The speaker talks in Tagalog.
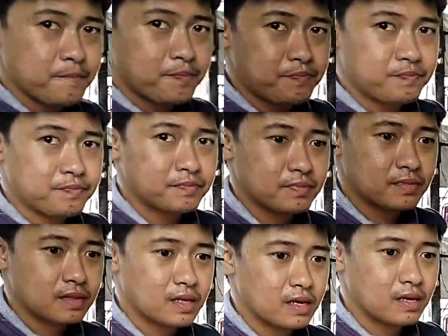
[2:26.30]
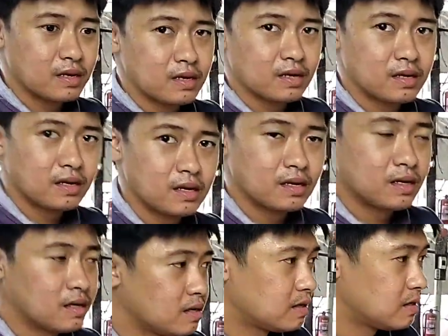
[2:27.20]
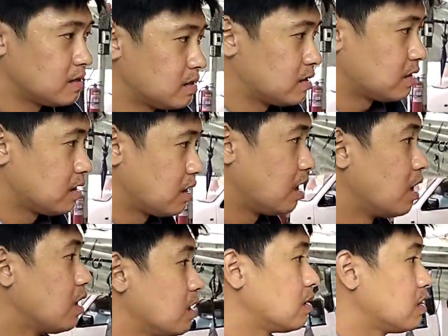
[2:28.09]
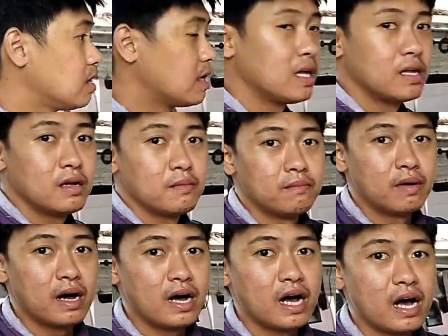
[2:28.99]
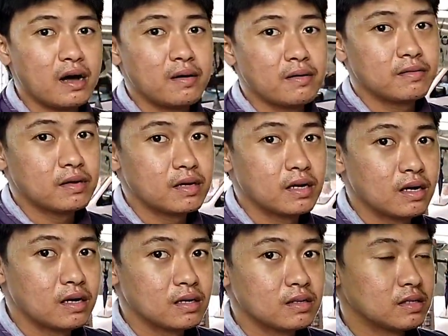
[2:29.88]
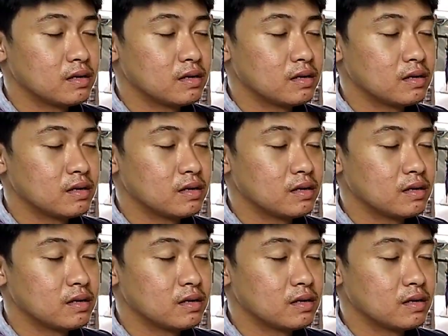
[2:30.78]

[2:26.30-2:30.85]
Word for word: 300, 100,000, bago po lahat yun. Mga ah, apostary,